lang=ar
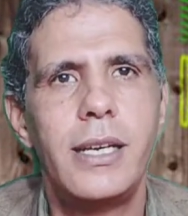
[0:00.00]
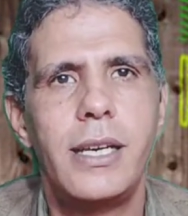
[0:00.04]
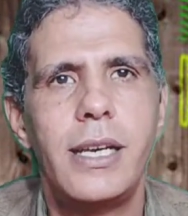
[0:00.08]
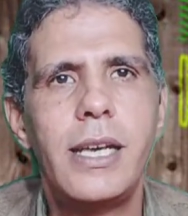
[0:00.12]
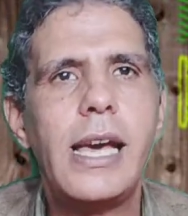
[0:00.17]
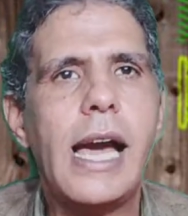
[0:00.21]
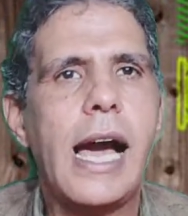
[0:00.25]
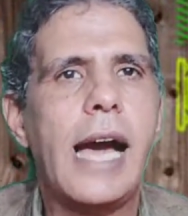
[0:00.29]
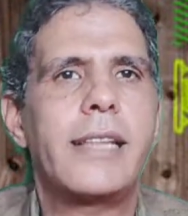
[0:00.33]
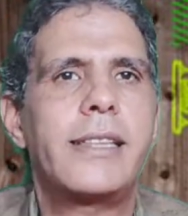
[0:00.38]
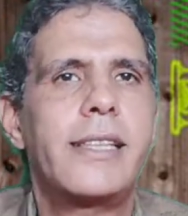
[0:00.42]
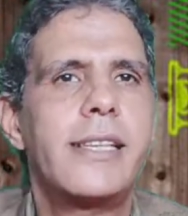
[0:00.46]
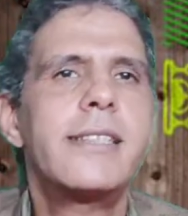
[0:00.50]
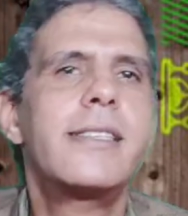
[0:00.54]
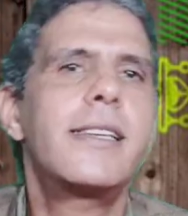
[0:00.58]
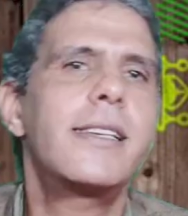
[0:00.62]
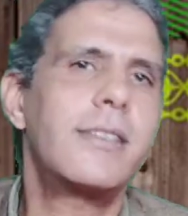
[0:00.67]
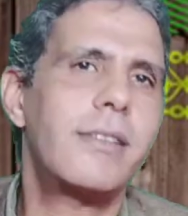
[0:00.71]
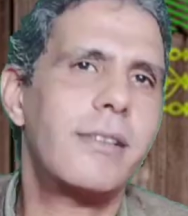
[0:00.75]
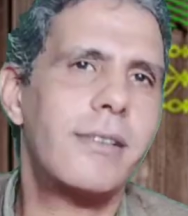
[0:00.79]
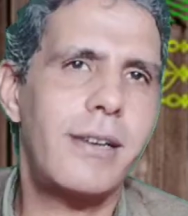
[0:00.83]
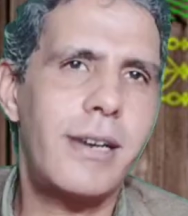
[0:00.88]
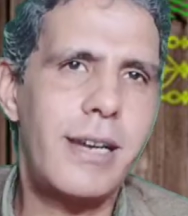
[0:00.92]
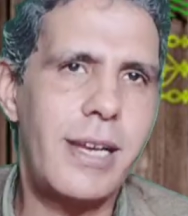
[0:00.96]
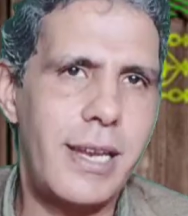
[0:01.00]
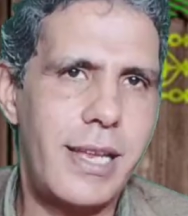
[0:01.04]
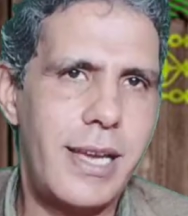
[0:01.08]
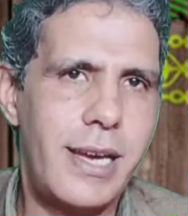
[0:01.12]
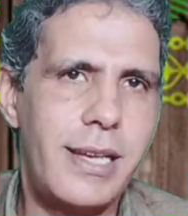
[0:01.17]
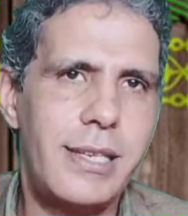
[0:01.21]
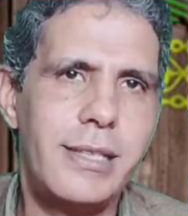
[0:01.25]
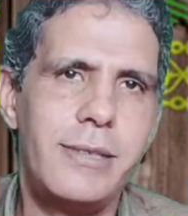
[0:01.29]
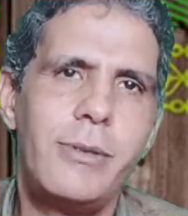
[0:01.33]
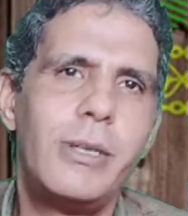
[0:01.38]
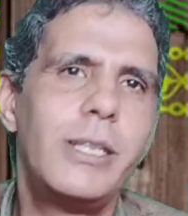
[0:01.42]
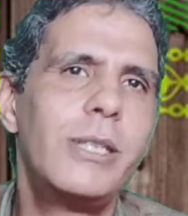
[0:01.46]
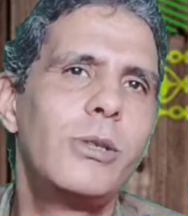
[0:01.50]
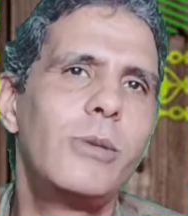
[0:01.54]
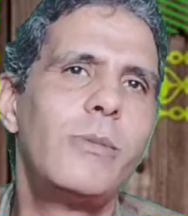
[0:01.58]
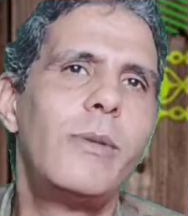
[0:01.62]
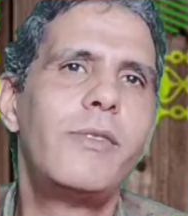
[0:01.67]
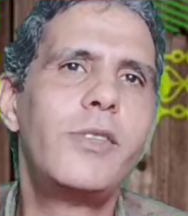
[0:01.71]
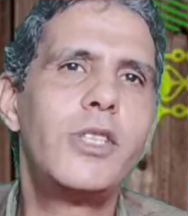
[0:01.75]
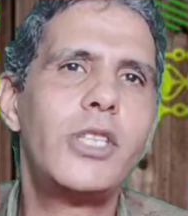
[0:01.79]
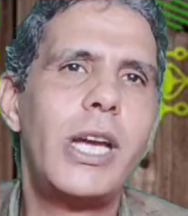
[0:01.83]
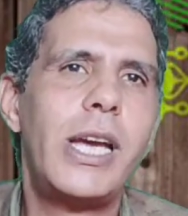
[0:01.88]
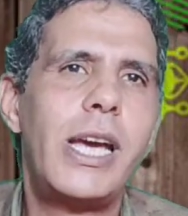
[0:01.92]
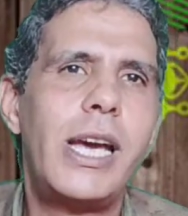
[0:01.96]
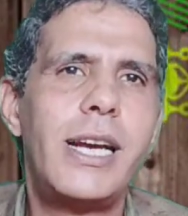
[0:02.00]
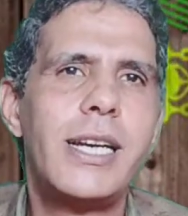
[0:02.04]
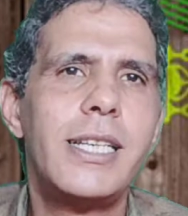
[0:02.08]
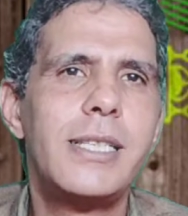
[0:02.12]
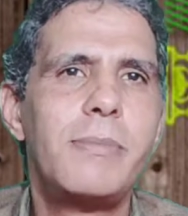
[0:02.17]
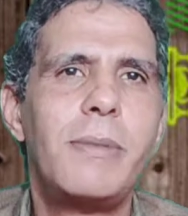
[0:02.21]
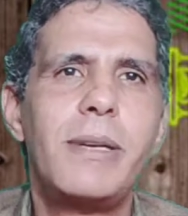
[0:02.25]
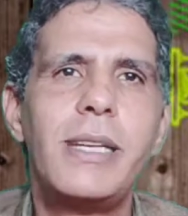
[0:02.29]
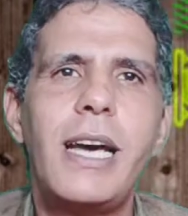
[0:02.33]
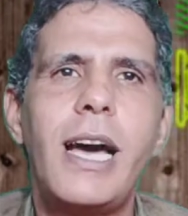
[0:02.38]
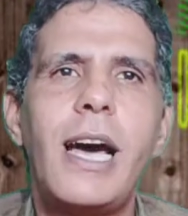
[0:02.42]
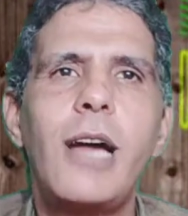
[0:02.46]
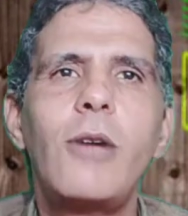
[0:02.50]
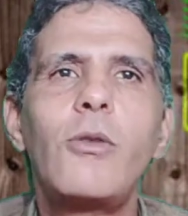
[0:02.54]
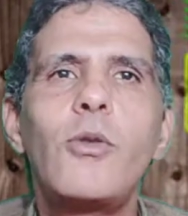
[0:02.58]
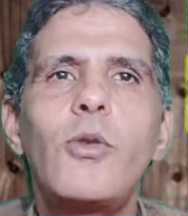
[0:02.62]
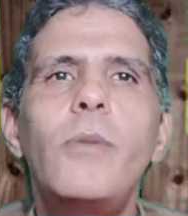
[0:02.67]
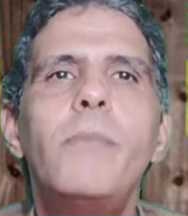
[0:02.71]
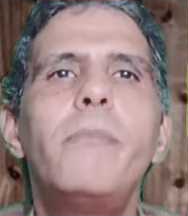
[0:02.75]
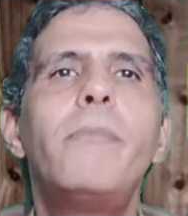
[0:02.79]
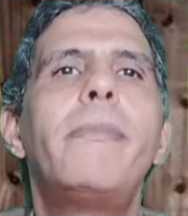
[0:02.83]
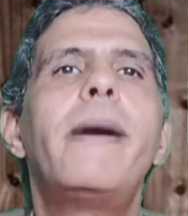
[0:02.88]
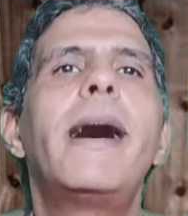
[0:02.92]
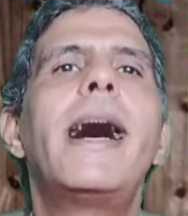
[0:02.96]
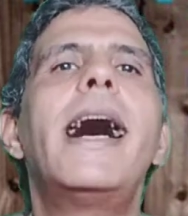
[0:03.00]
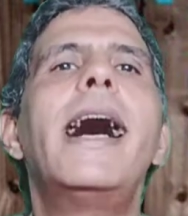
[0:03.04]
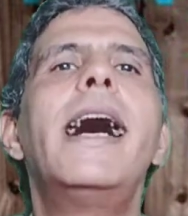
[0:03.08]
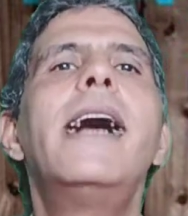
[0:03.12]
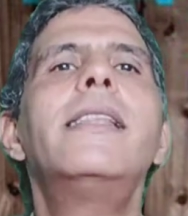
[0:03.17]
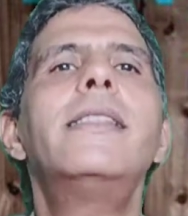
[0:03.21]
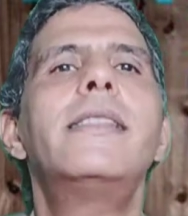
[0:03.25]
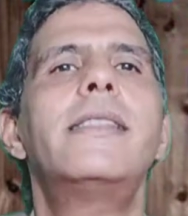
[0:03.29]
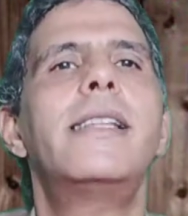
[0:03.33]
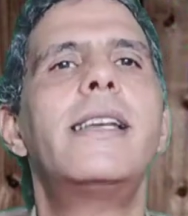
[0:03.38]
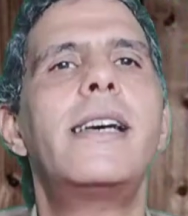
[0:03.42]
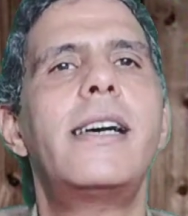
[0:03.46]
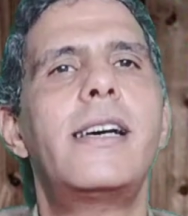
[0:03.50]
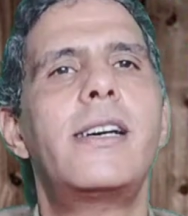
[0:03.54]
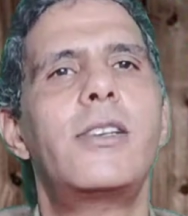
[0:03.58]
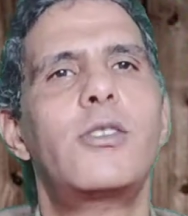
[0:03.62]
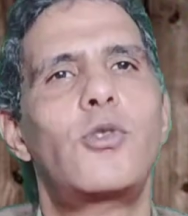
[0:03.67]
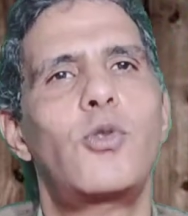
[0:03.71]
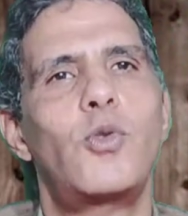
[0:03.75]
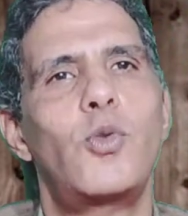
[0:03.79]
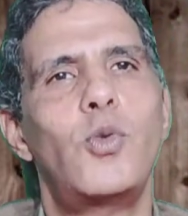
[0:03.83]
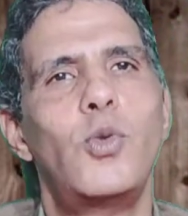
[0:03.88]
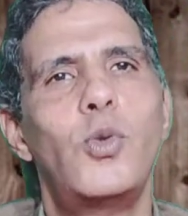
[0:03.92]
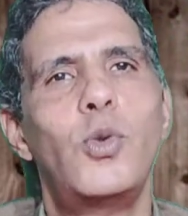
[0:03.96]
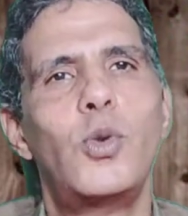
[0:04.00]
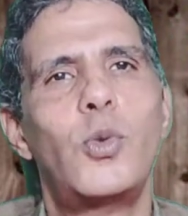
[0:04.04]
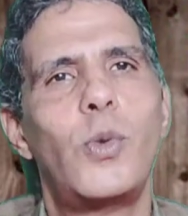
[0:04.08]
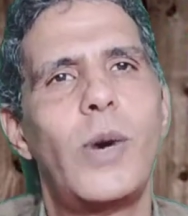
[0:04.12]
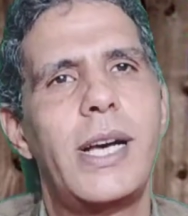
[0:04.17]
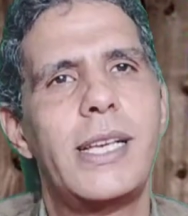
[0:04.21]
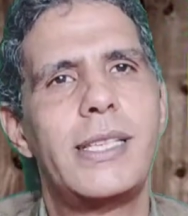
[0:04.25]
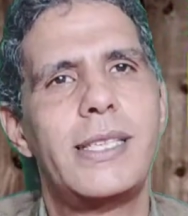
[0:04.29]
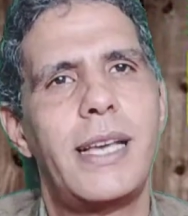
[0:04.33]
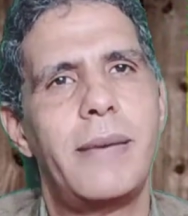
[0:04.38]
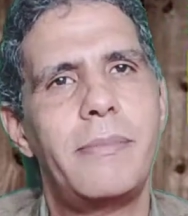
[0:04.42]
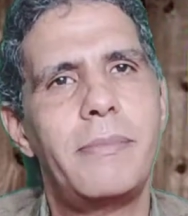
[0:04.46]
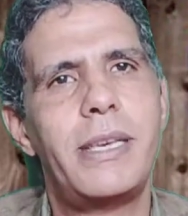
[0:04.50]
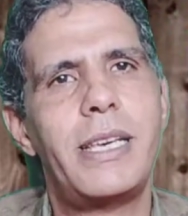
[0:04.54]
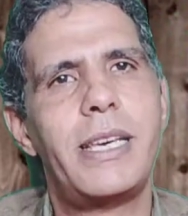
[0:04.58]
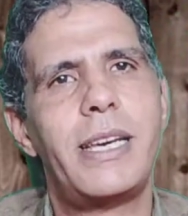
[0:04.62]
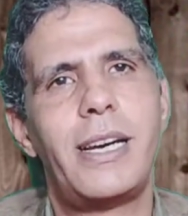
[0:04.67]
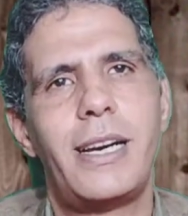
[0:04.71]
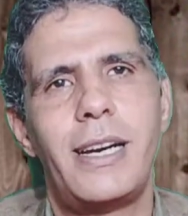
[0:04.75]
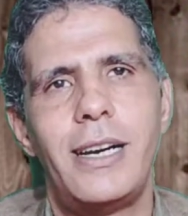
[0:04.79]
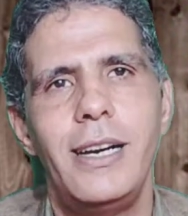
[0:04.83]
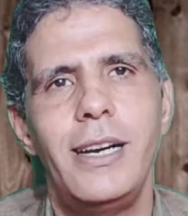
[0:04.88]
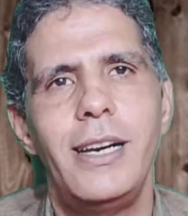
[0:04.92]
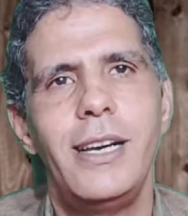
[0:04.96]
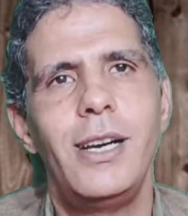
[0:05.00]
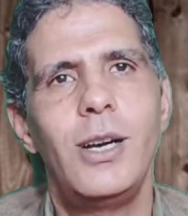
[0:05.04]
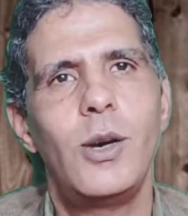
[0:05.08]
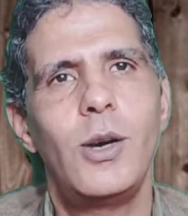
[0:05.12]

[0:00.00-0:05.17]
ايه هتسجن الراجل يعني وانتم مفيش اي حاجه سمعناها عنكم بقالنا شهور واسابيع